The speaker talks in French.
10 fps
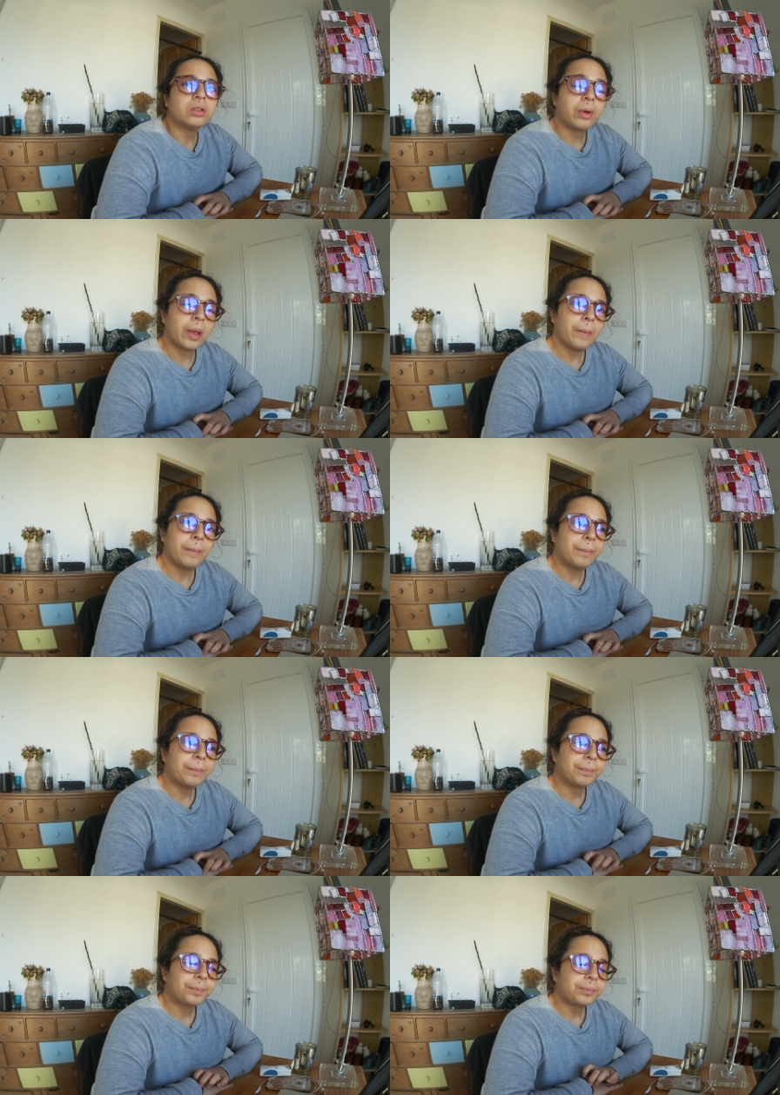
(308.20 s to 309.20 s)
ouais.
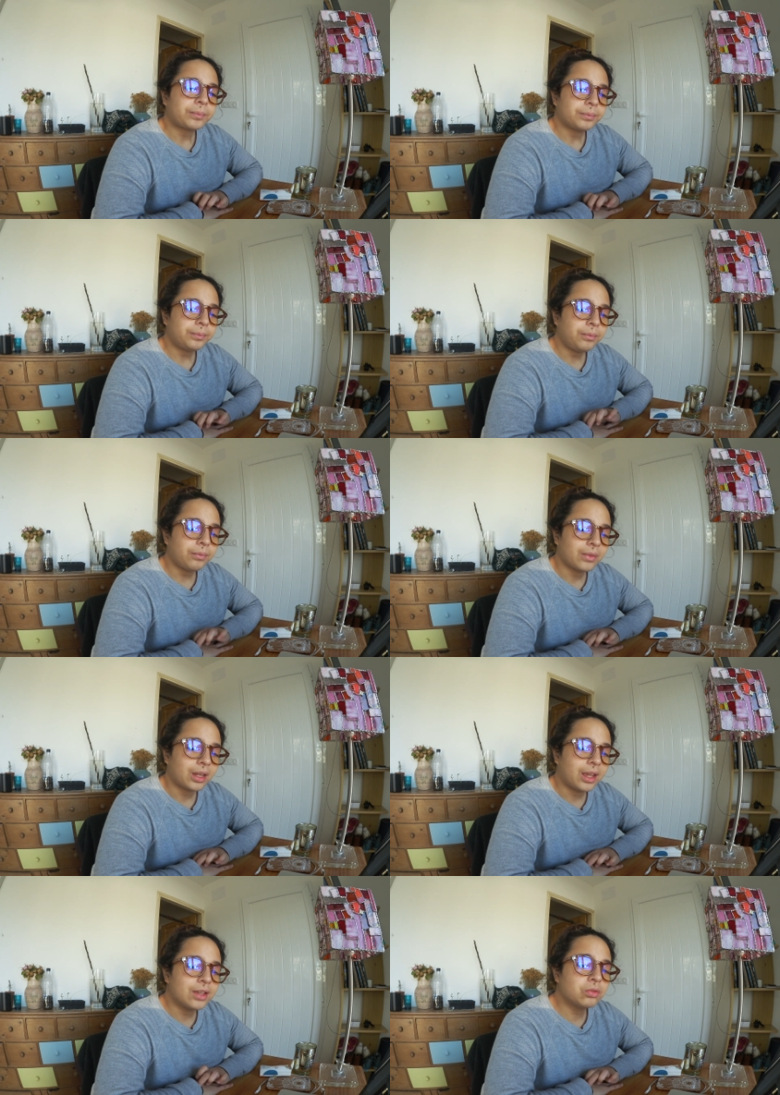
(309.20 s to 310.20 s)

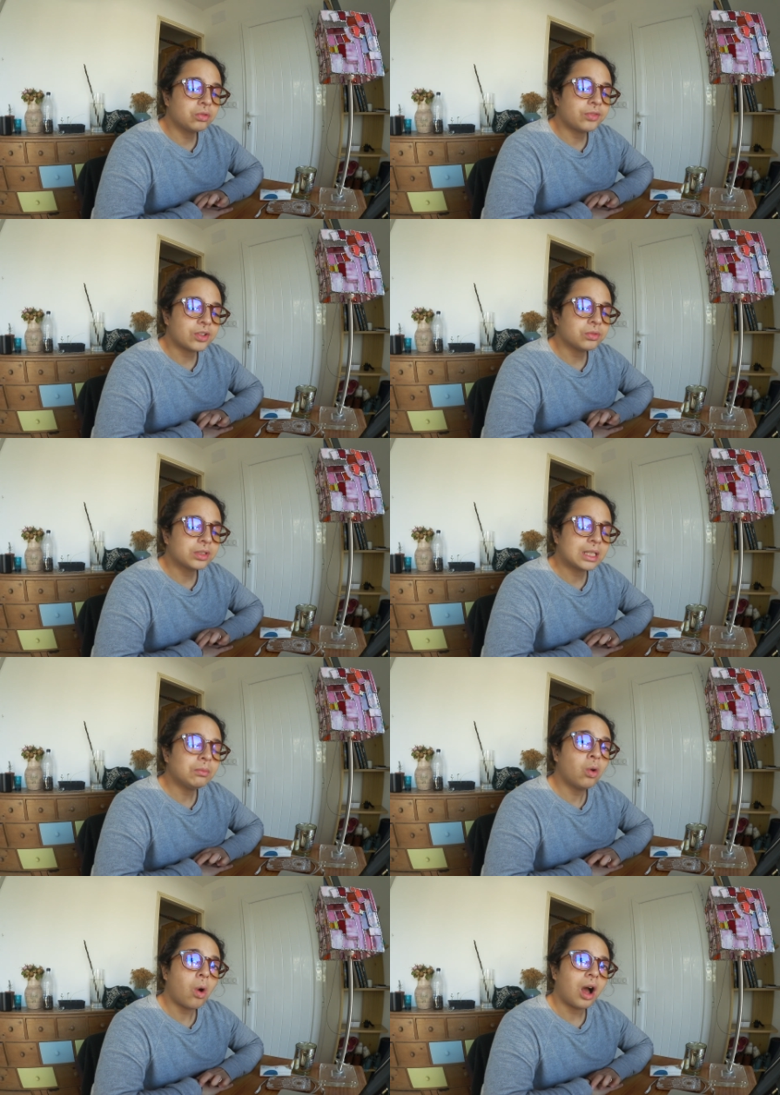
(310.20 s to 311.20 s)
Et de toute façon, qui
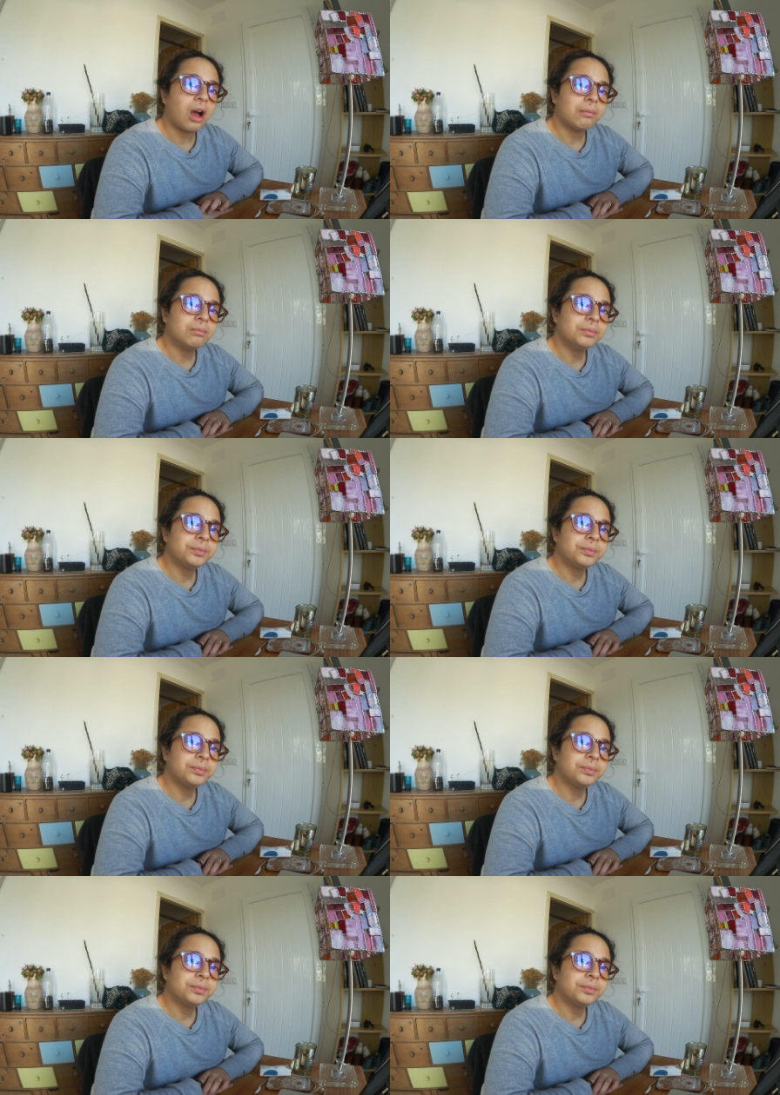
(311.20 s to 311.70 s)
me croira